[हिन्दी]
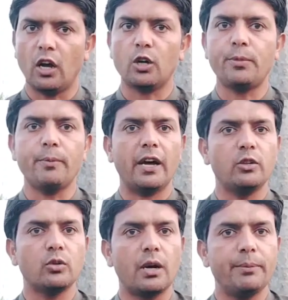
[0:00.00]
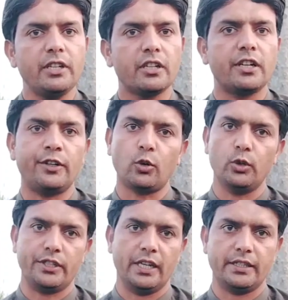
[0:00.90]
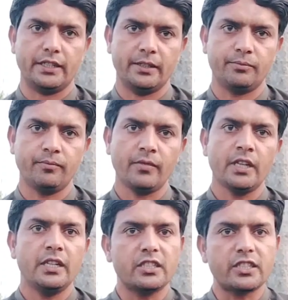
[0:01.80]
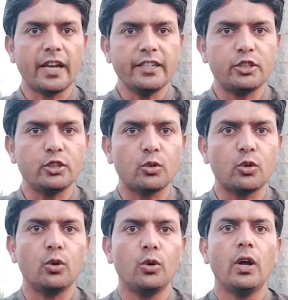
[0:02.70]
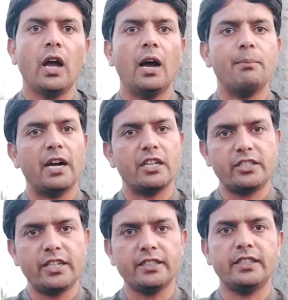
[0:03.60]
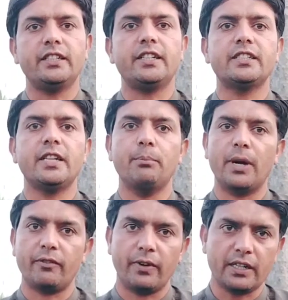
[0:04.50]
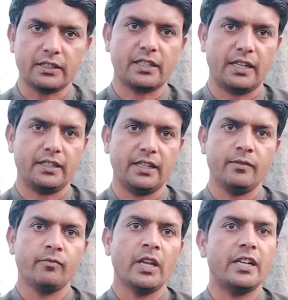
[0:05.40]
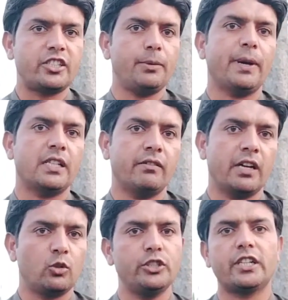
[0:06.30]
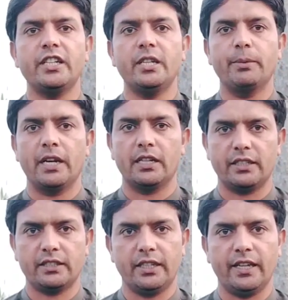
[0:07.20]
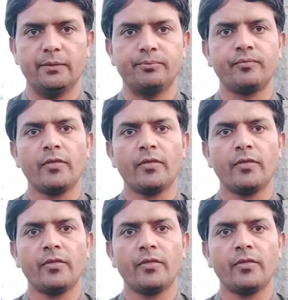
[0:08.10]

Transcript: और बीमारियों का भी कंट्रोल किया जाए इन सारी चीज़ों को हम अच्छे तरीके से बर वक्त करके अच्छी पैदावार को यकीनी बना सकते हैं